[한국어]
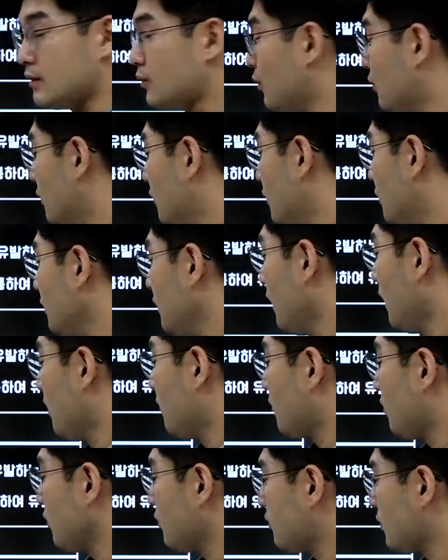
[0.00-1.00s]
이론,
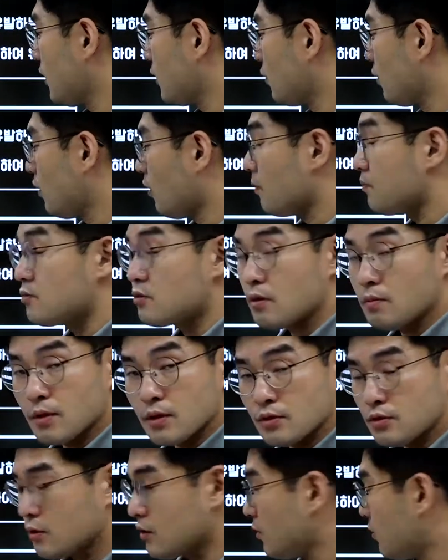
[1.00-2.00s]
포트앤롤러 업적
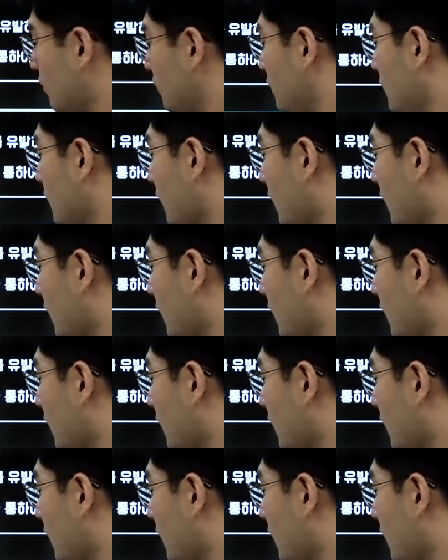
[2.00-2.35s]
만족 이론,